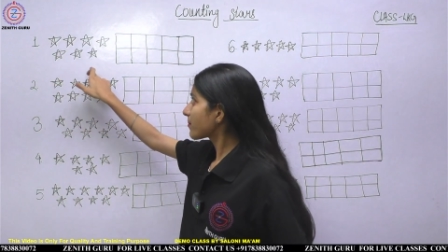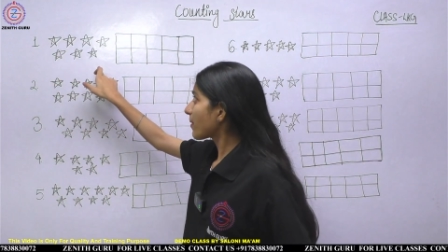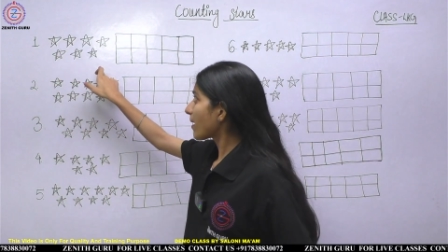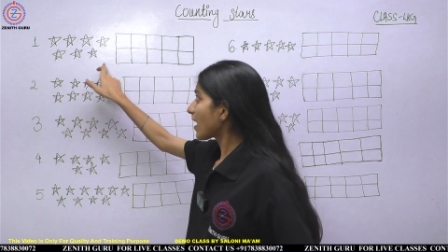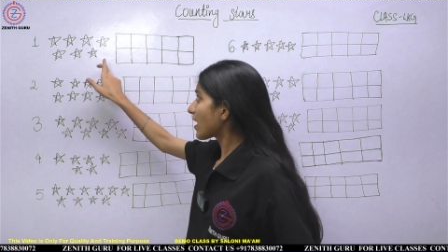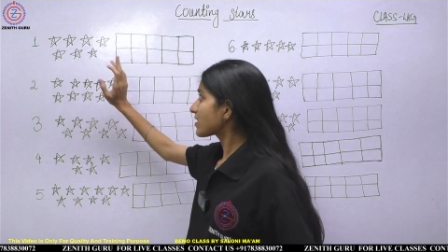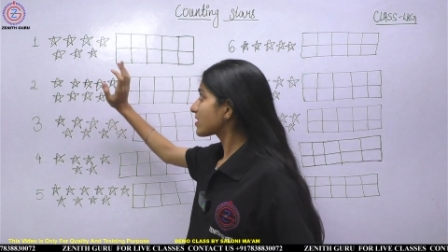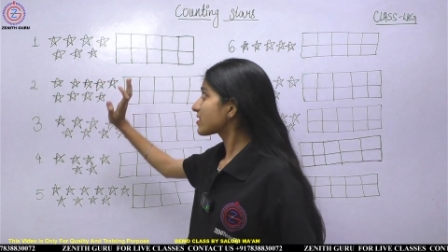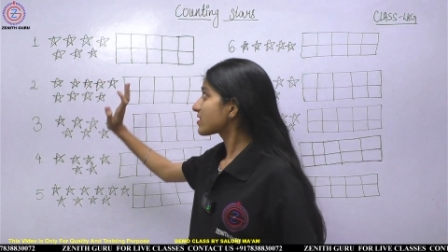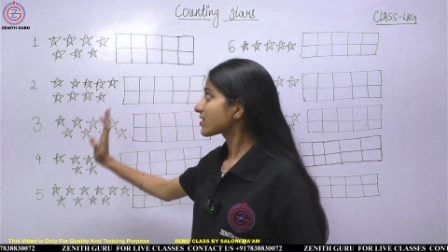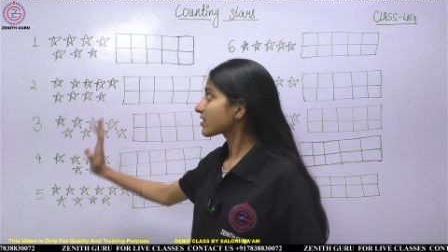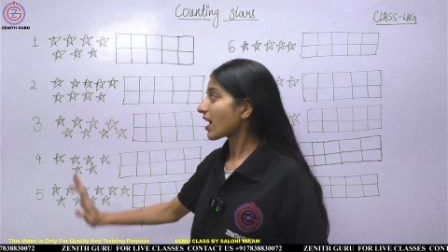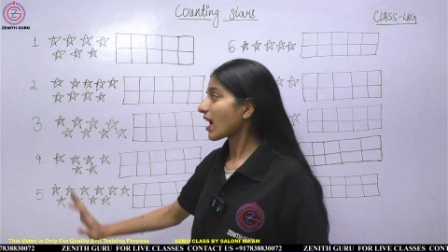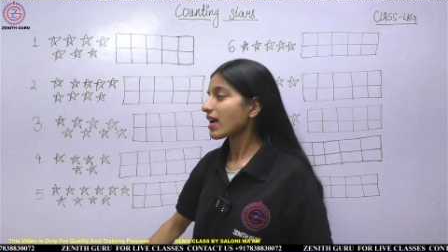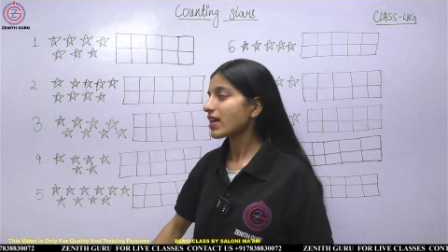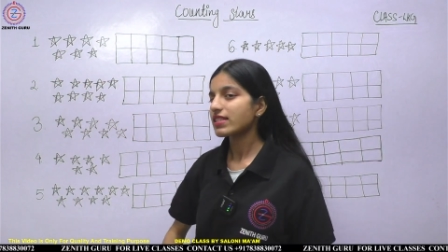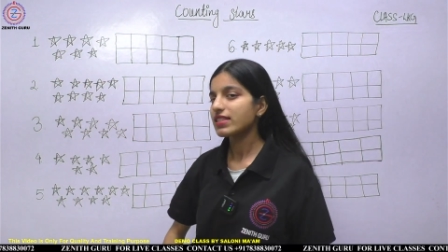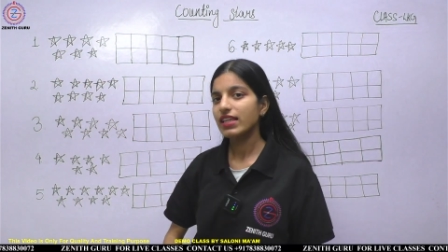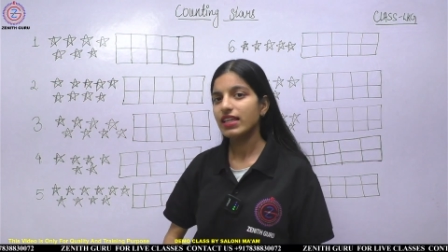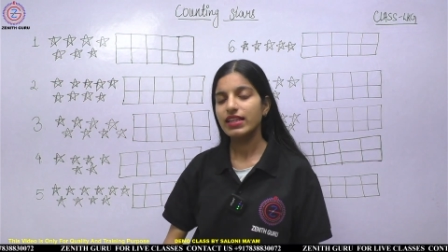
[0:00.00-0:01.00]
पास
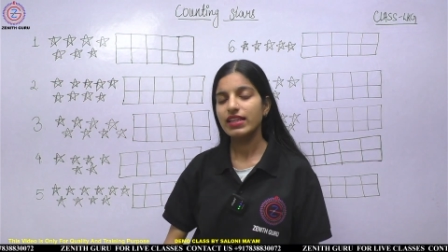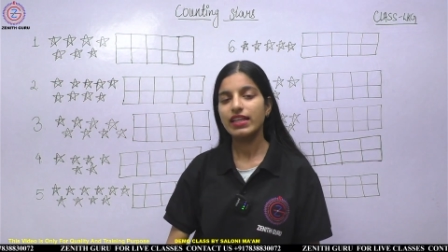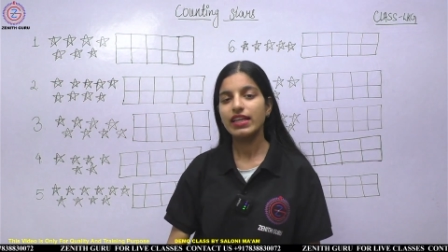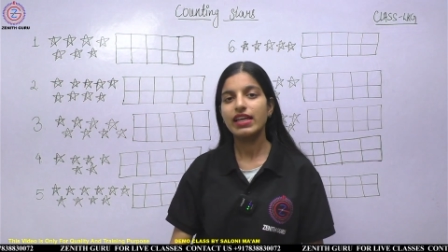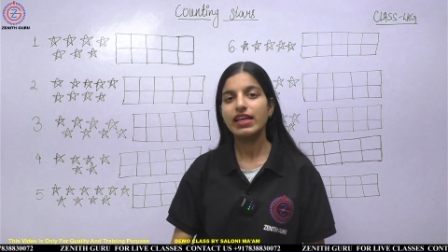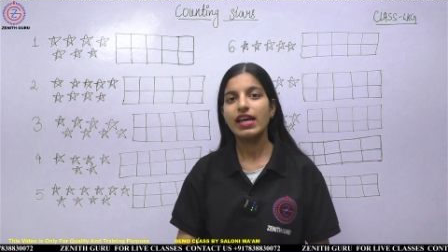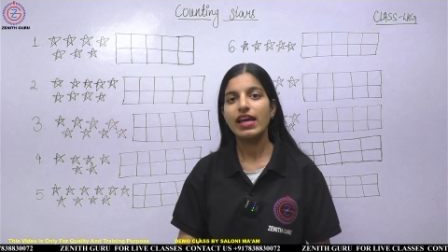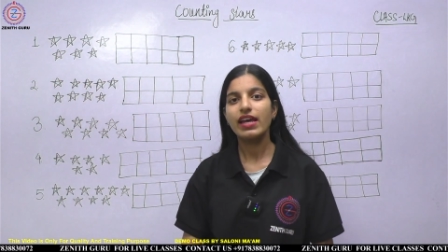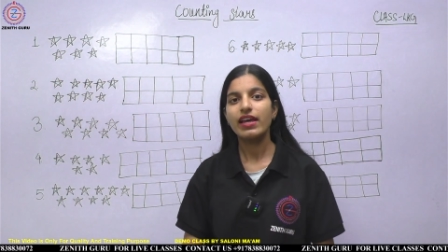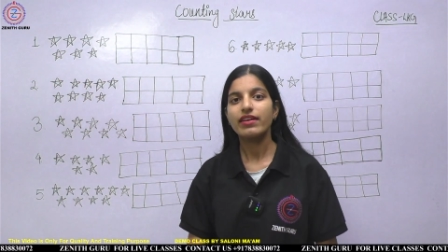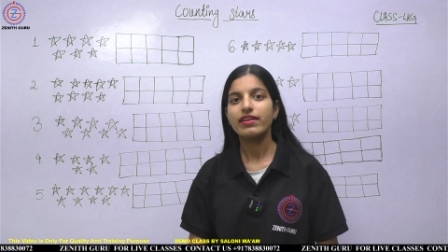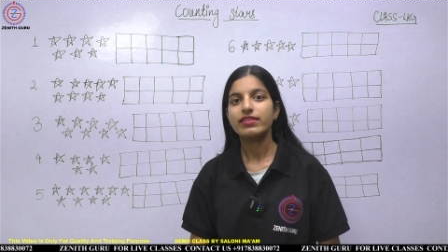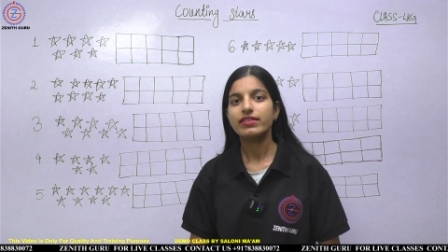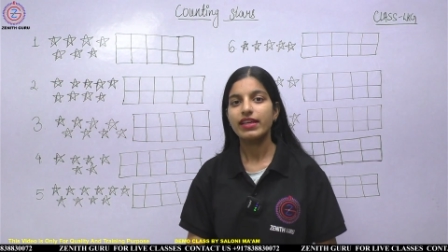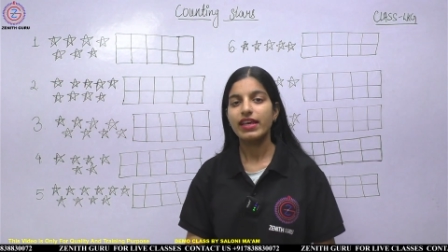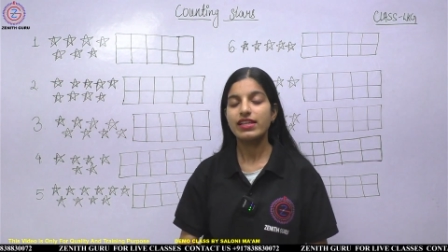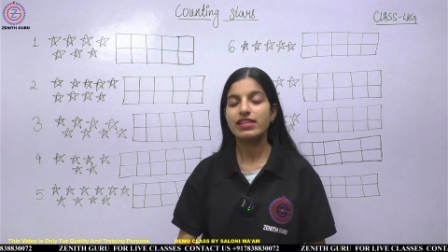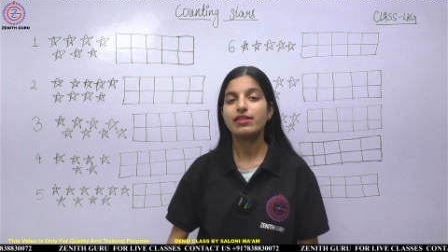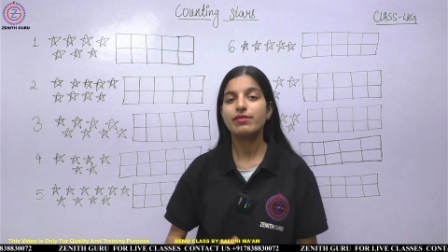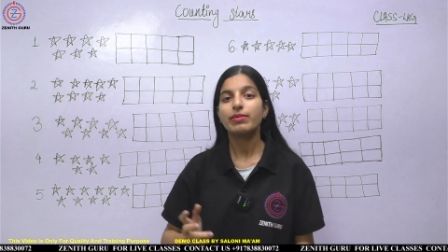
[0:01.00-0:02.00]
स्टार्स कितने हैं
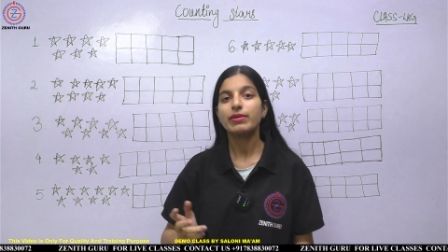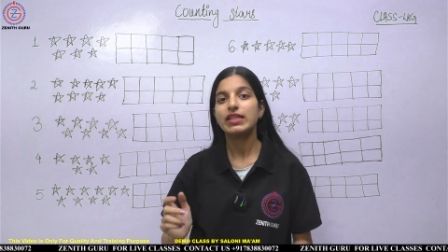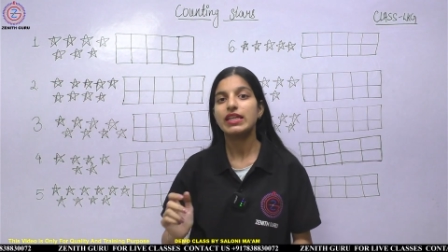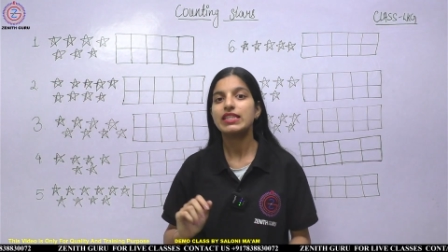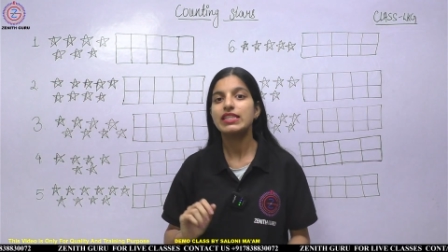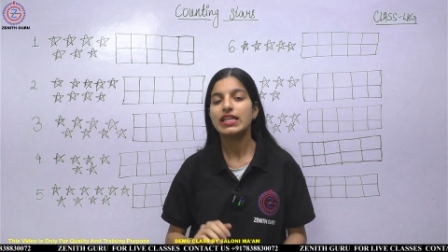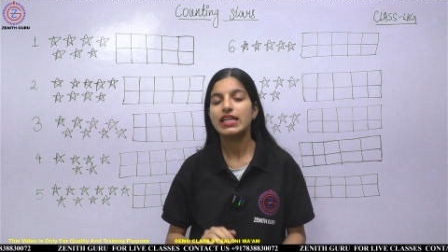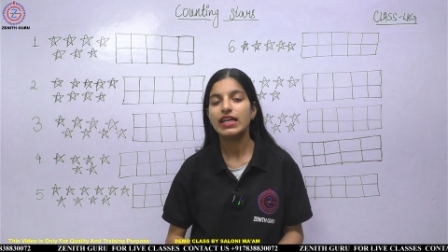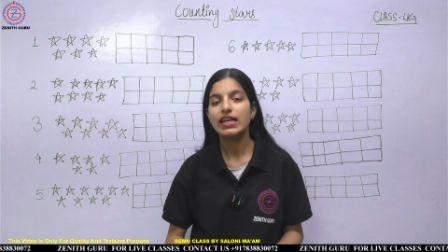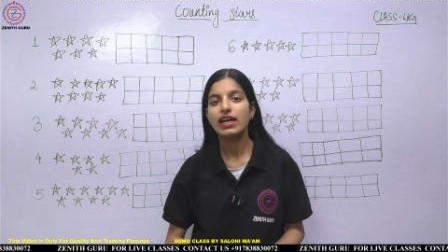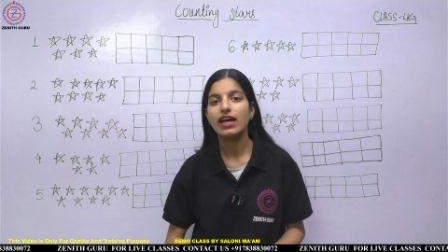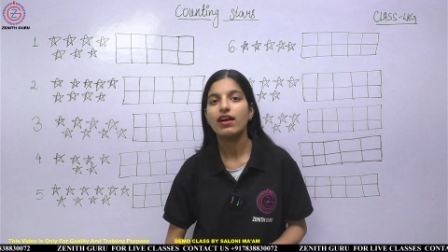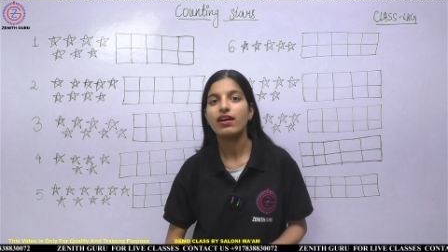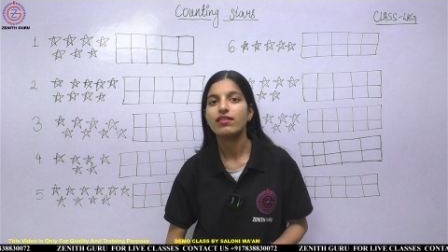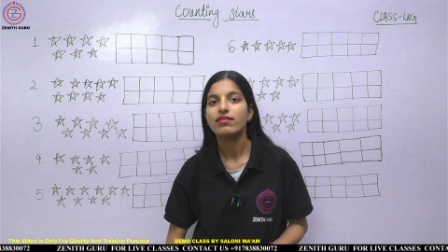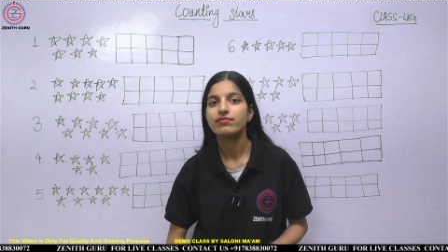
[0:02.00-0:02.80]
कैसे पता चलेगा